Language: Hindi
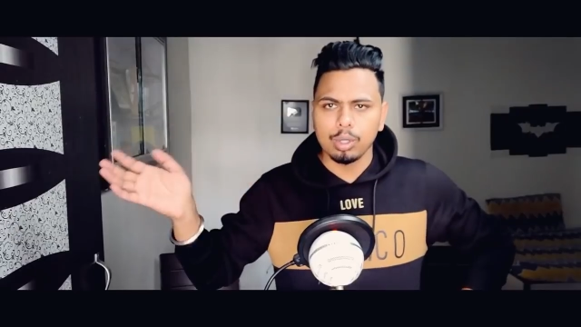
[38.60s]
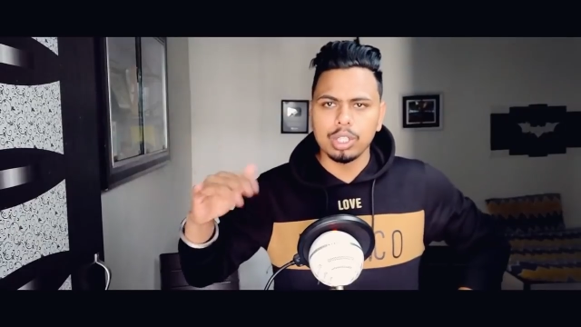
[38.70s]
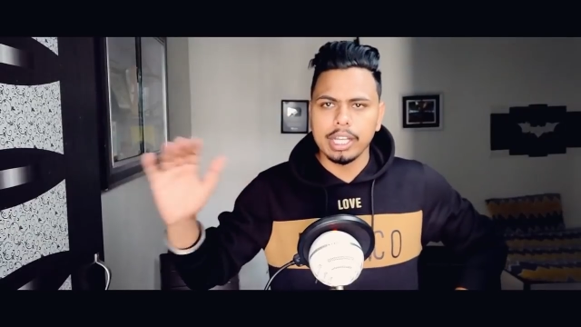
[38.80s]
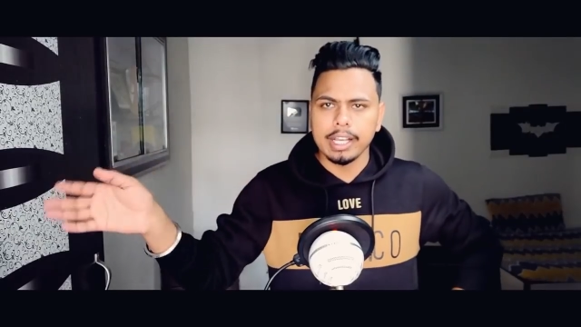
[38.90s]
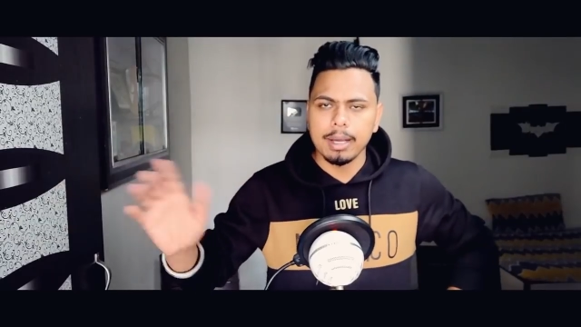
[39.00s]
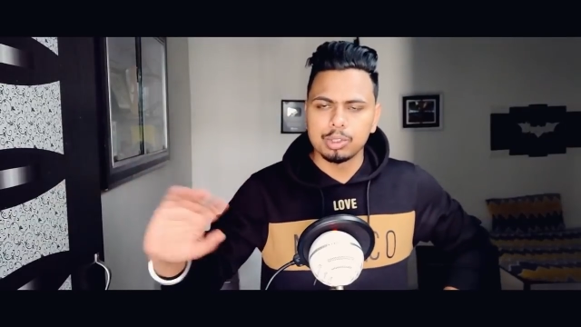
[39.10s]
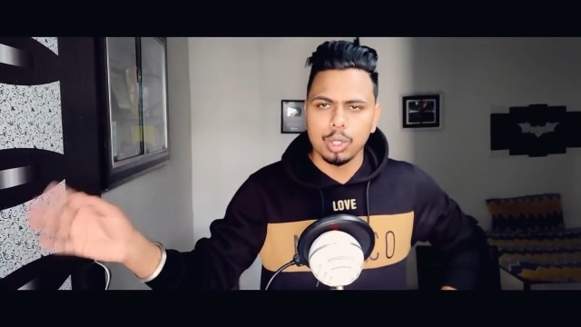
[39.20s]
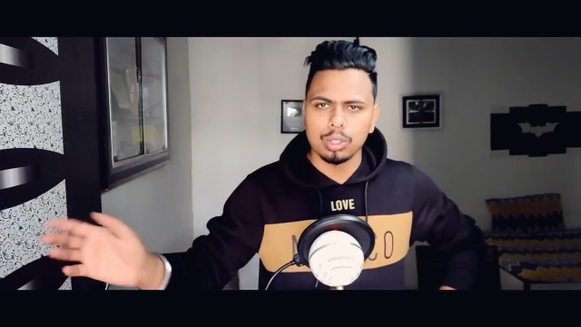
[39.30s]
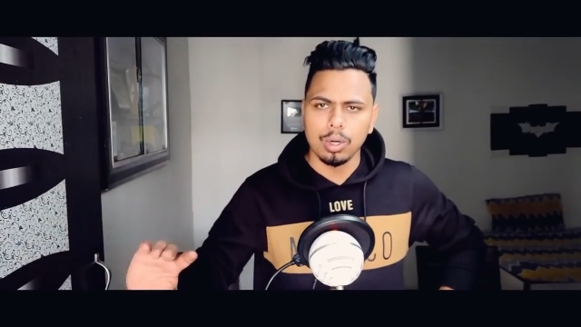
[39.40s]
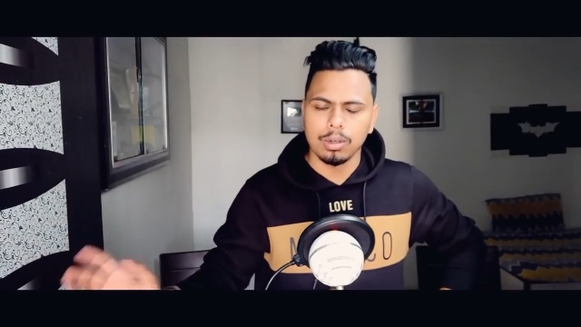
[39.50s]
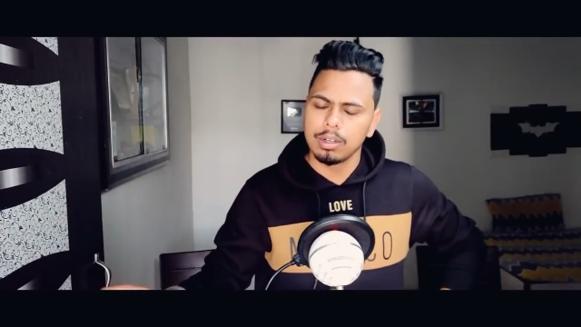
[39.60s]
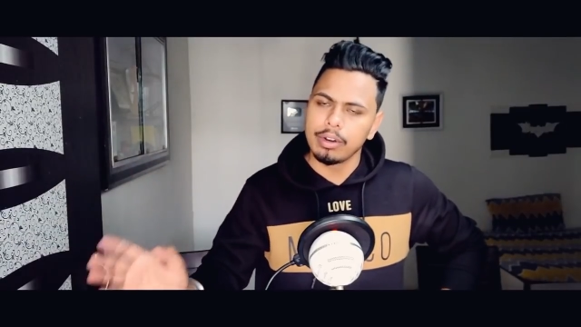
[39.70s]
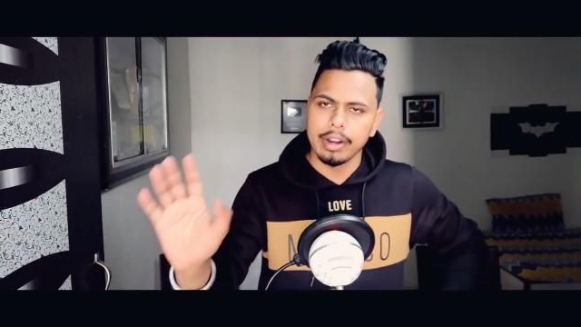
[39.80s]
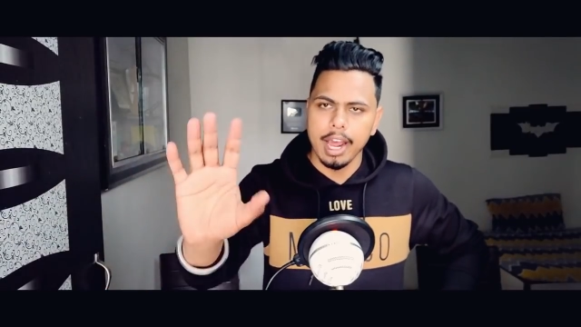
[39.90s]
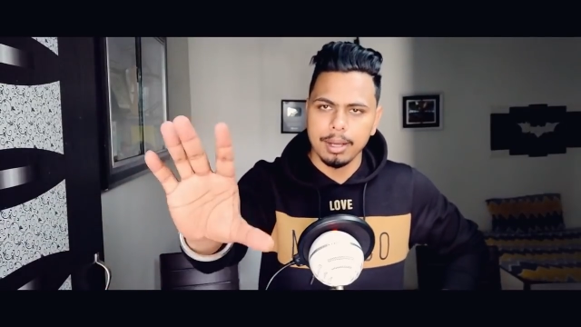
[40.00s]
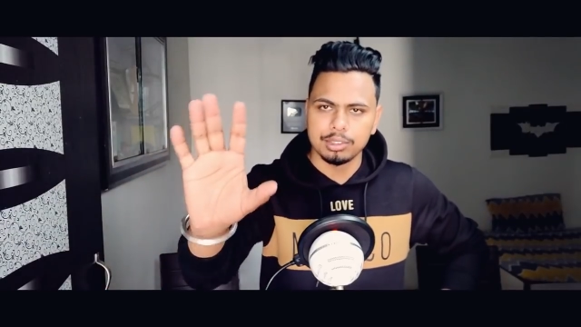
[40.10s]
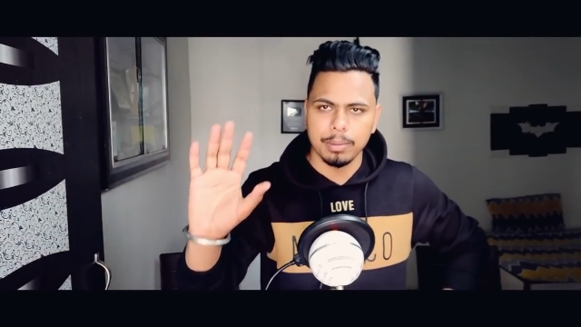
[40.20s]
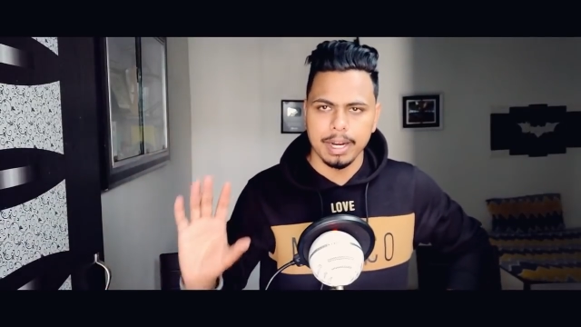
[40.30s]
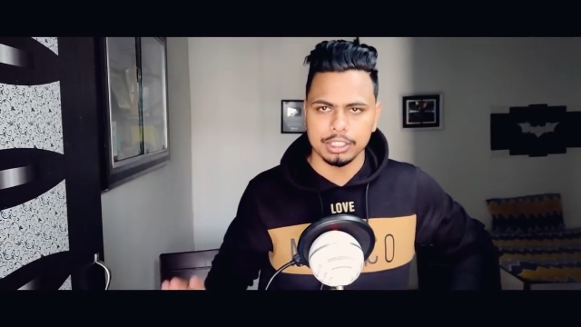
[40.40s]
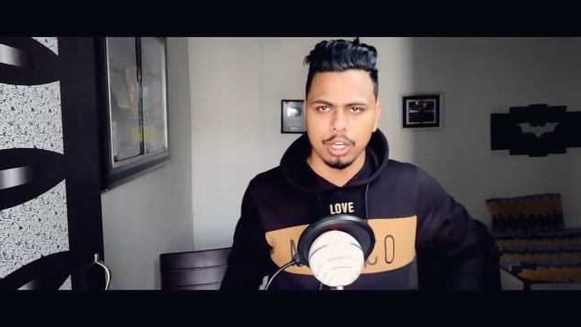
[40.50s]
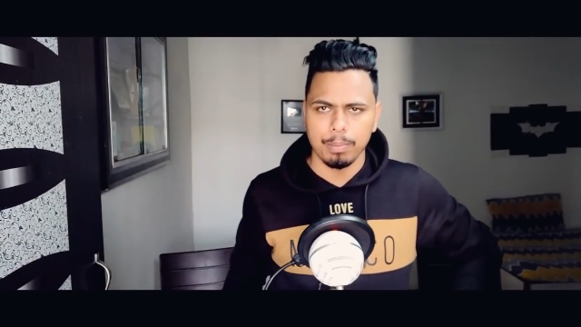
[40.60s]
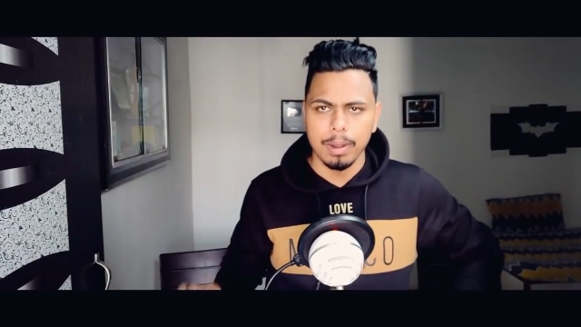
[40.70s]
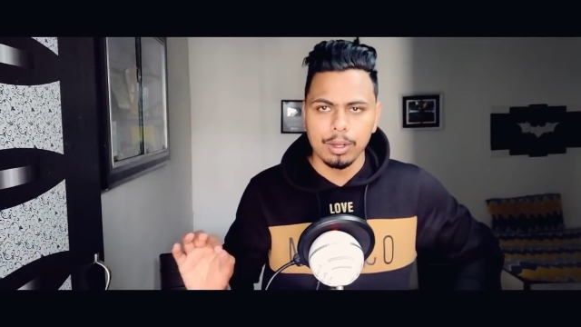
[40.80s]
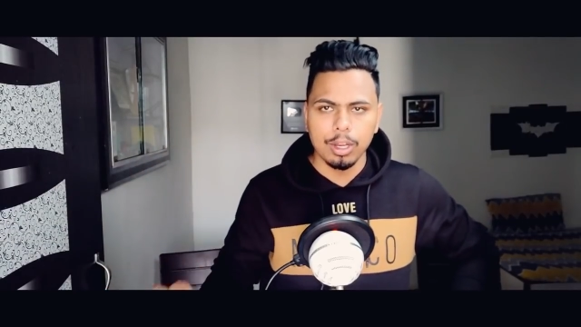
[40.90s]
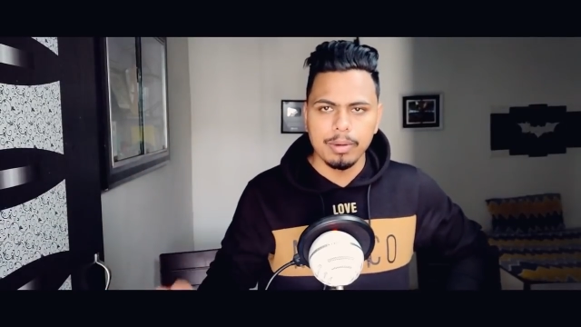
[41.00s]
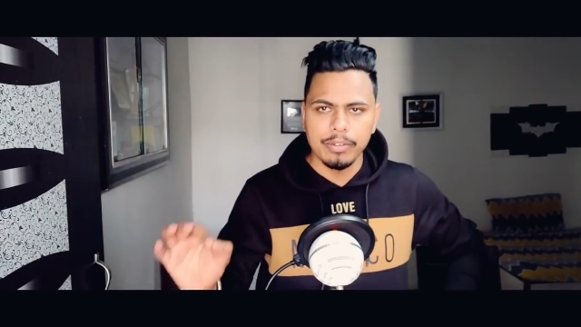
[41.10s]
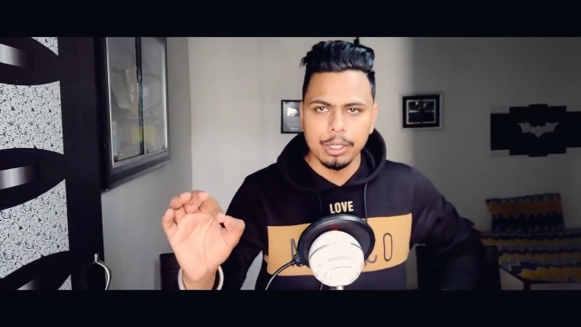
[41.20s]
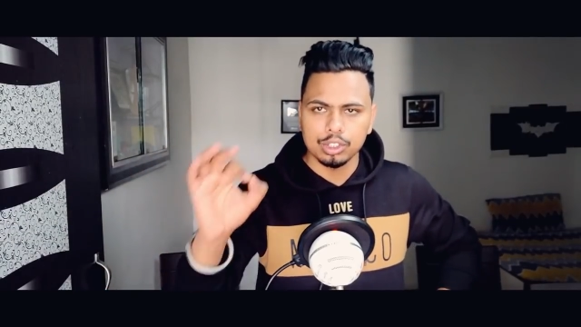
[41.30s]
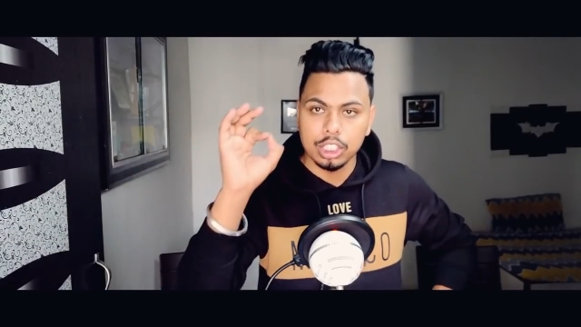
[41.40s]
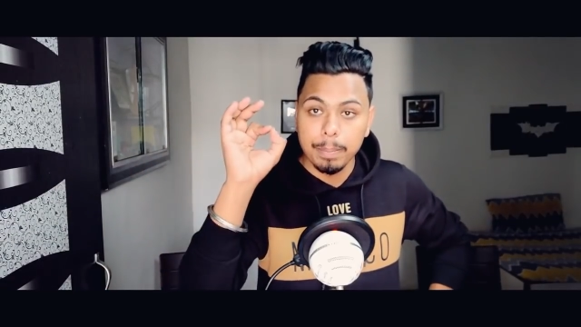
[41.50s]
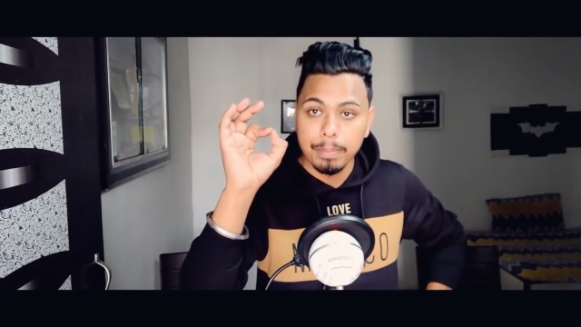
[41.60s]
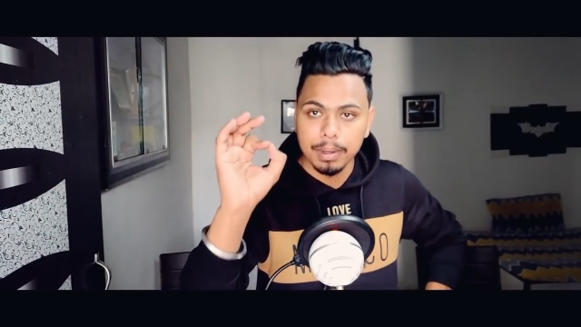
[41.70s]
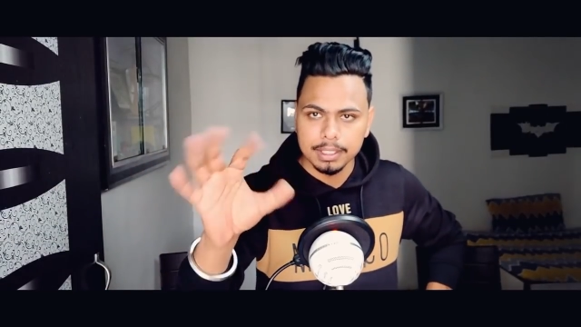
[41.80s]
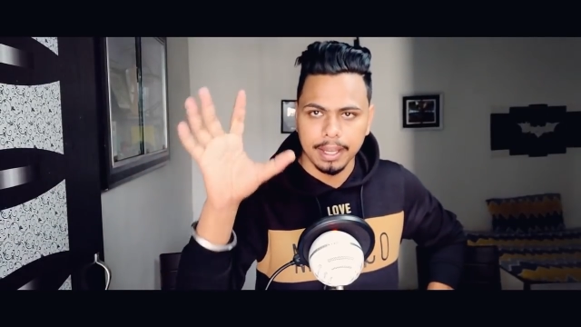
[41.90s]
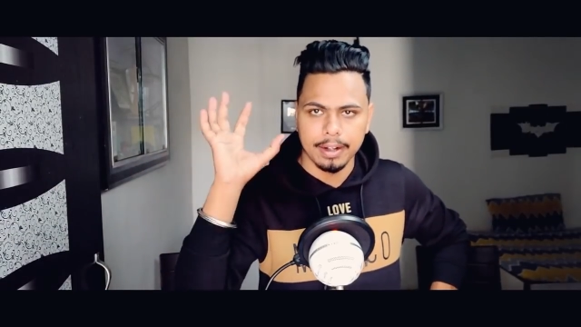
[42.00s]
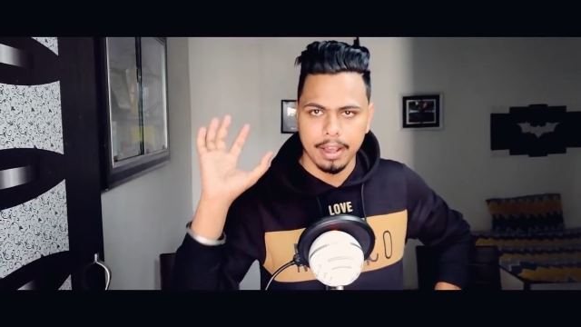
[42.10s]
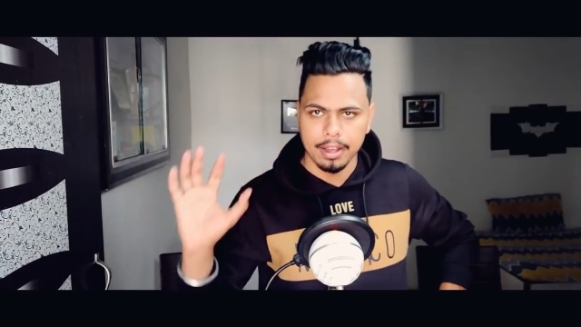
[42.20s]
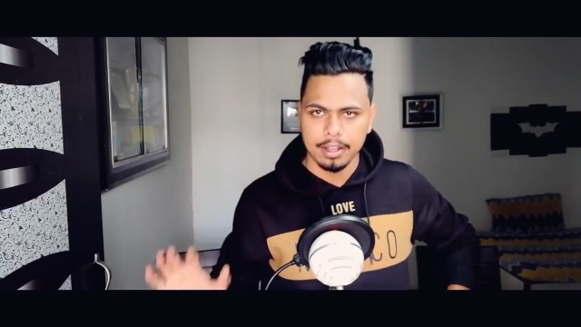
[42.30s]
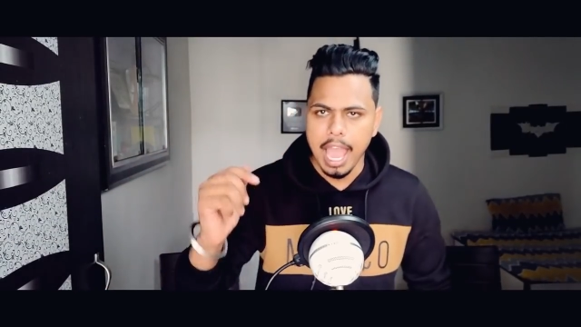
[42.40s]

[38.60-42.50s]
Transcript: इधर उधर के काम छोड़ दो और आराम से बैठ जाओ बिल्कुल भी वीडियो स्किप मत करना